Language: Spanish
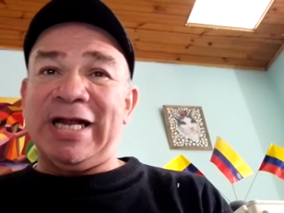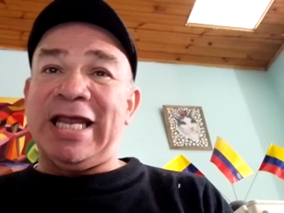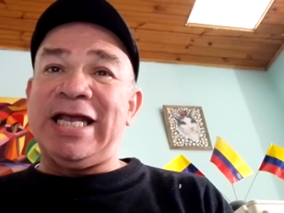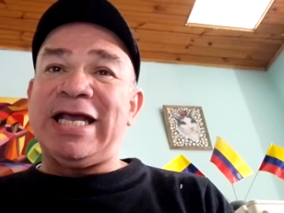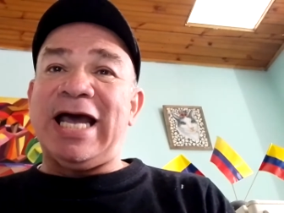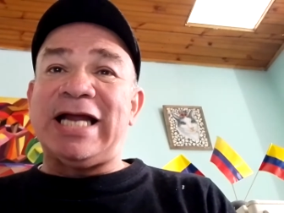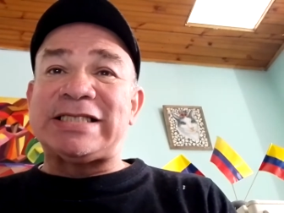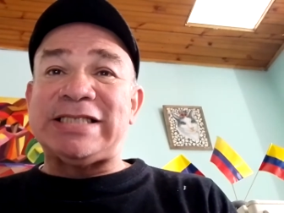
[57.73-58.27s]
para
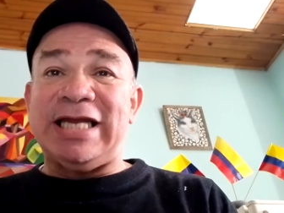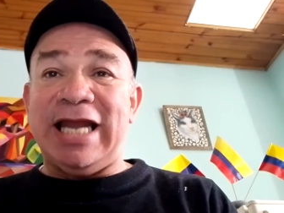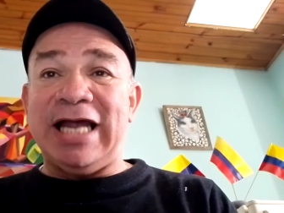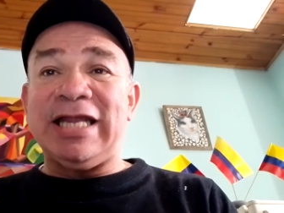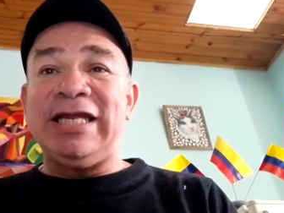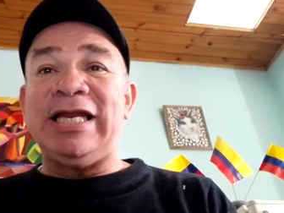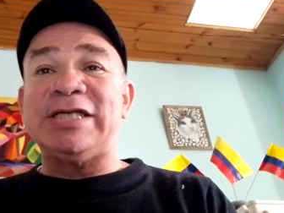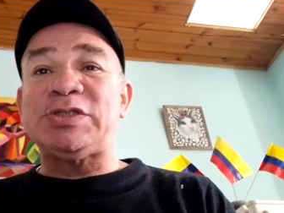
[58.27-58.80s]

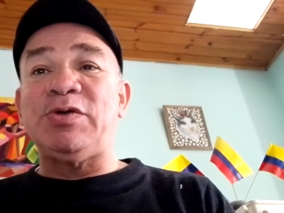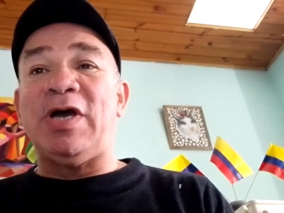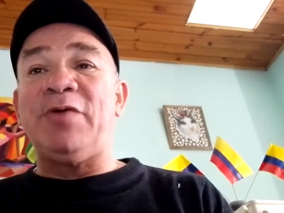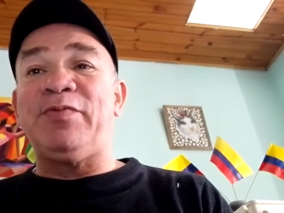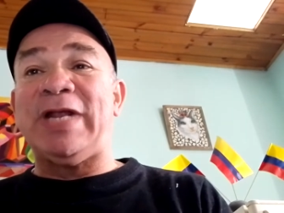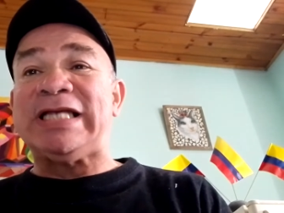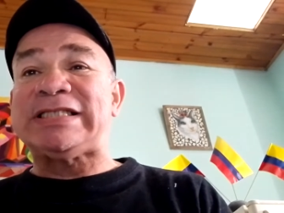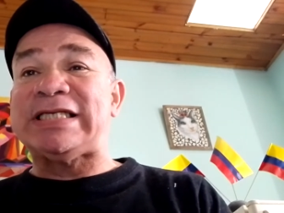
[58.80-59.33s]
encarcelar en la
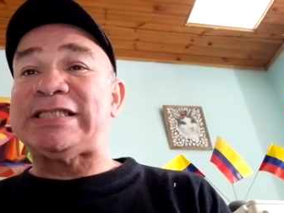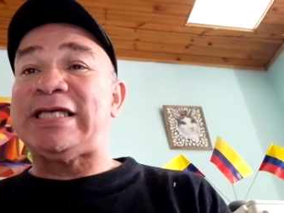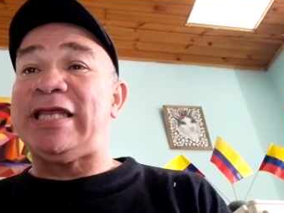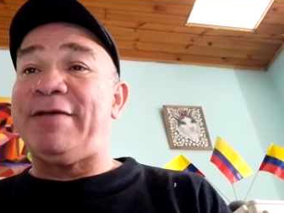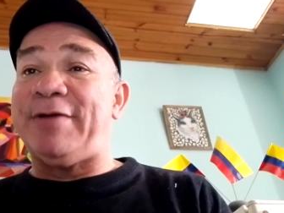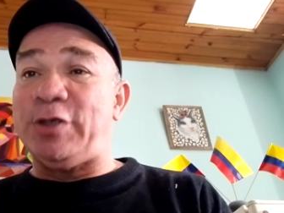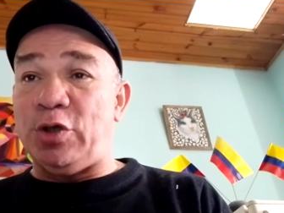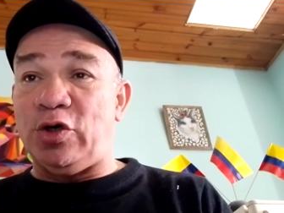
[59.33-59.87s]
ciudad francesa
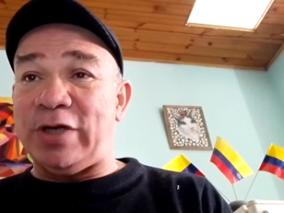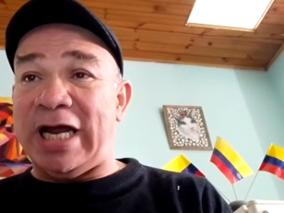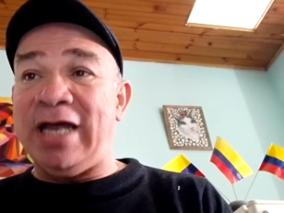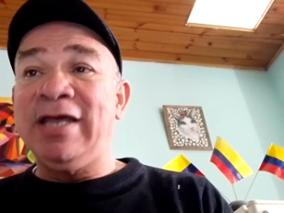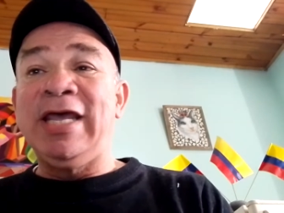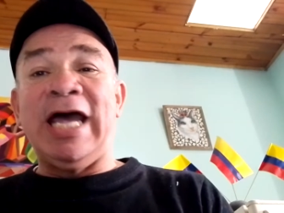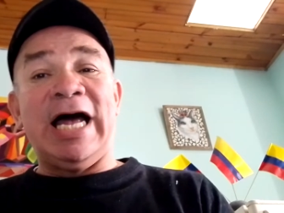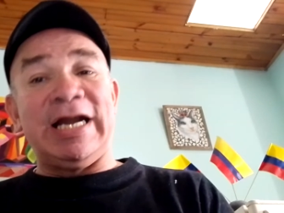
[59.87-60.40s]
de
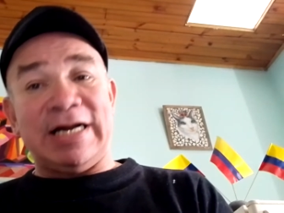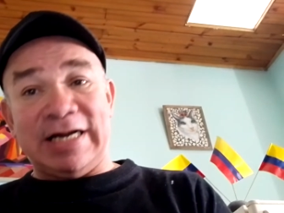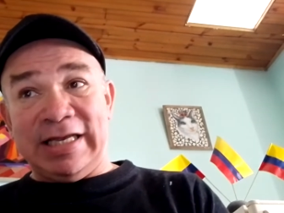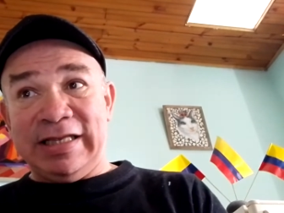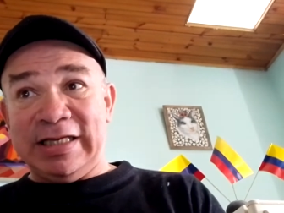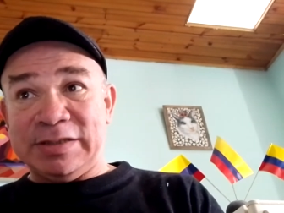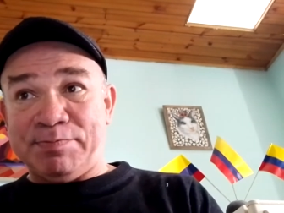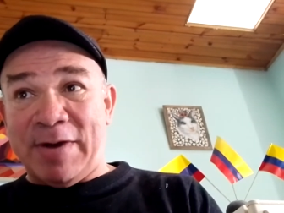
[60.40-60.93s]
Bayona al
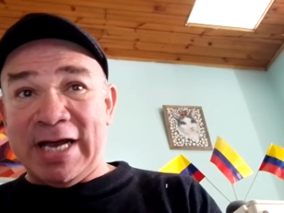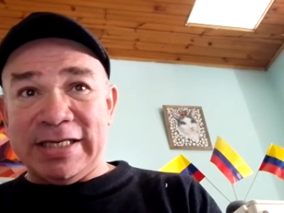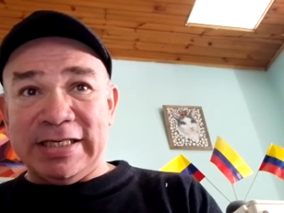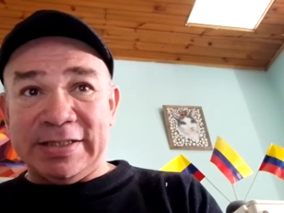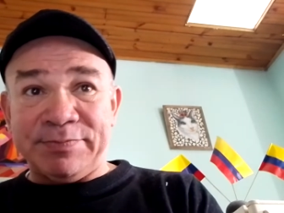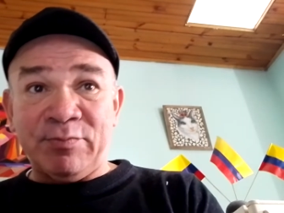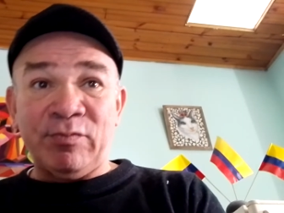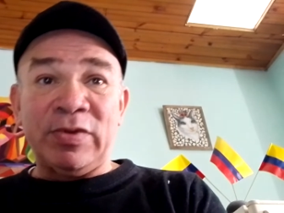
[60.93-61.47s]
rey de
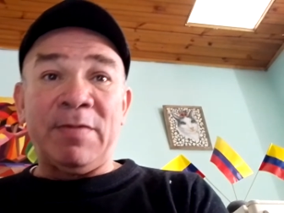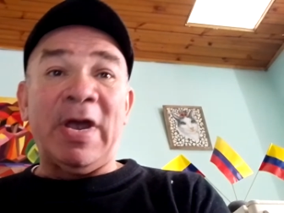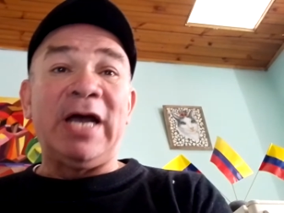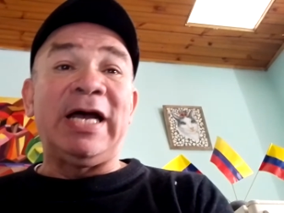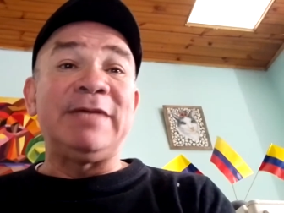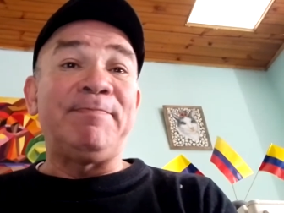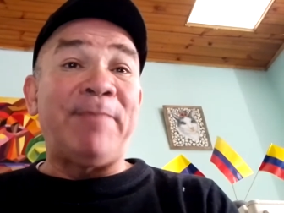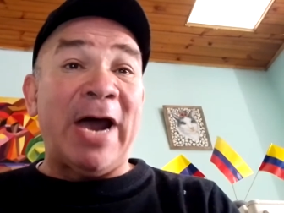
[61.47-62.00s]
España,
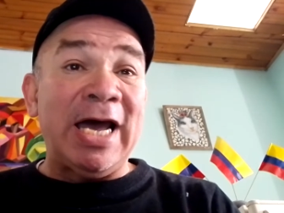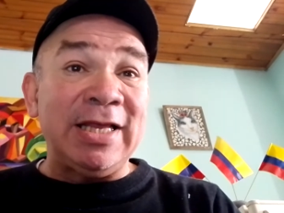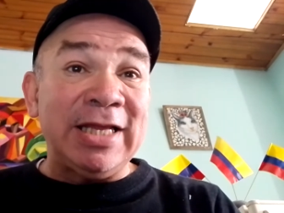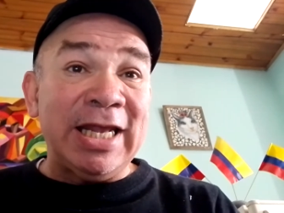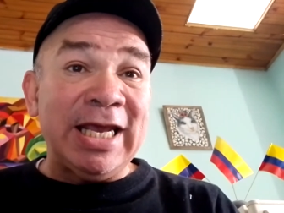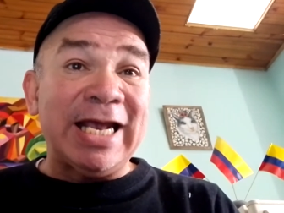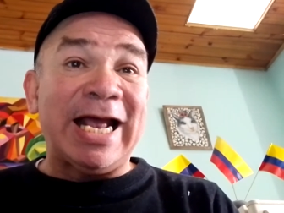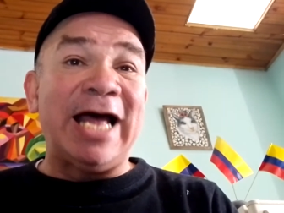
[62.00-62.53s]

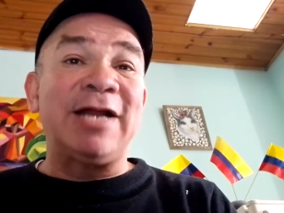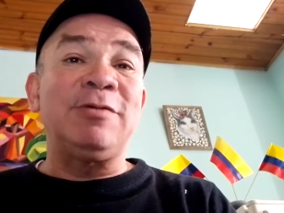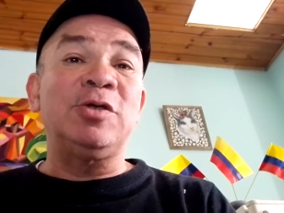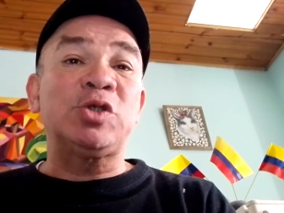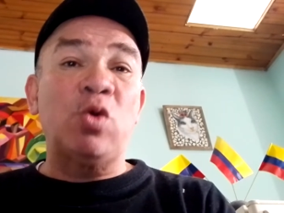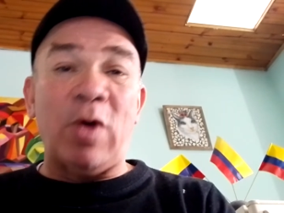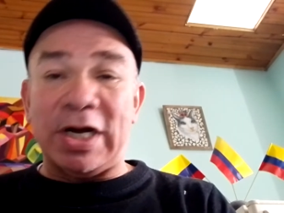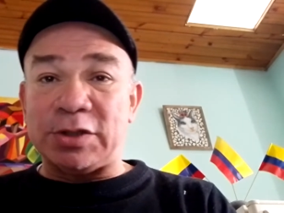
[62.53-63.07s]
padre
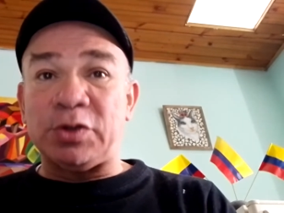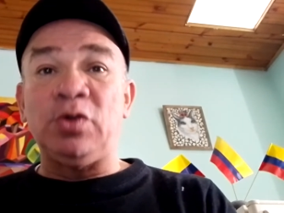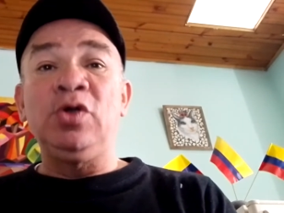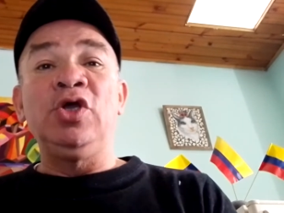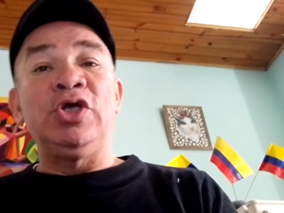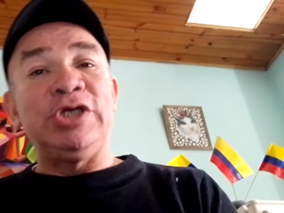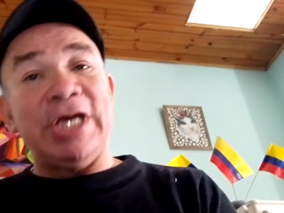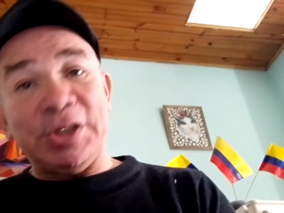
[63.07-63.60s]
Carlos IV,
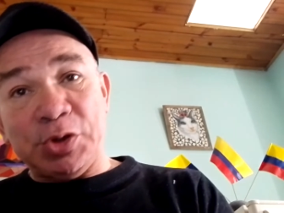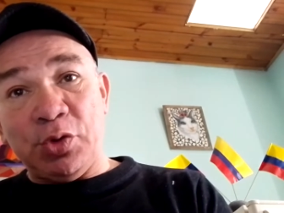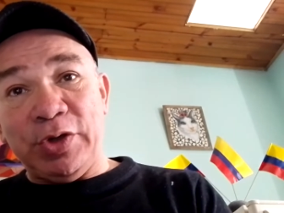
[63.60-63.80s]
y a